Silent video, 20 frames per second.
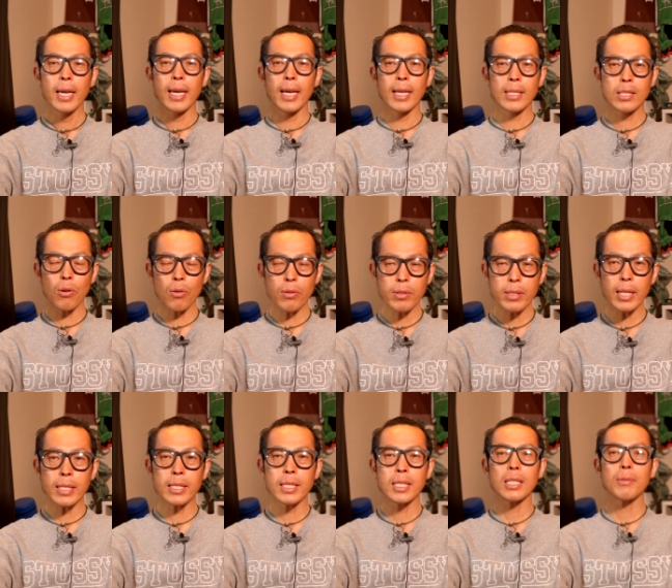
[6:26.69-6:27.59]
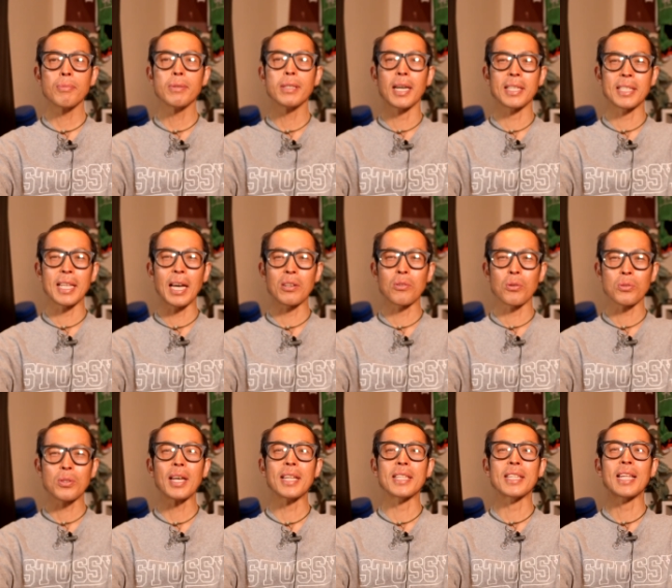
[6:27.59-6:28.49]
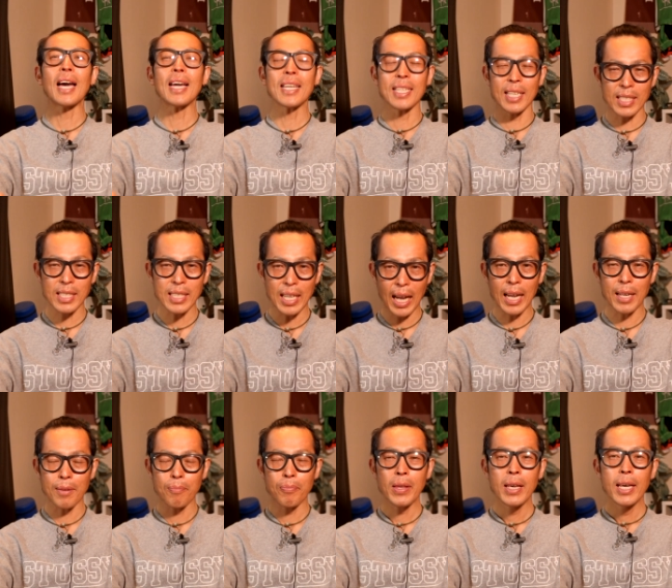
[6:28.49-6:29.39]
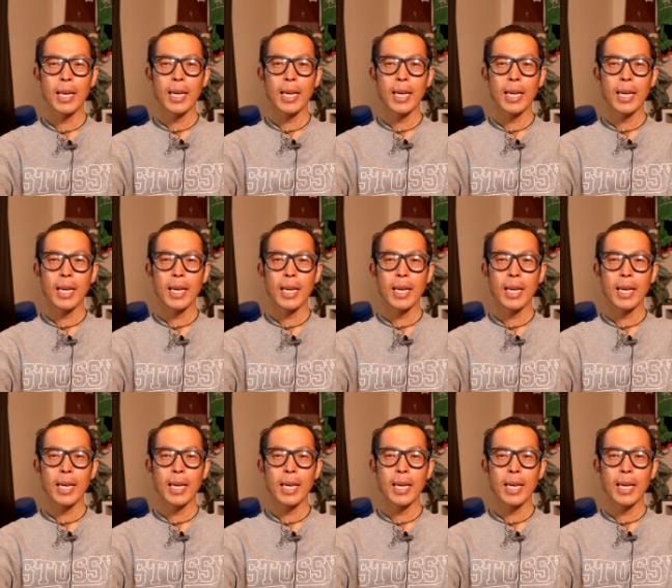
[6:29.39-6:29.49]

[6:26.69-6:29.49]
えー、そんなにシビアになることはないです。はい。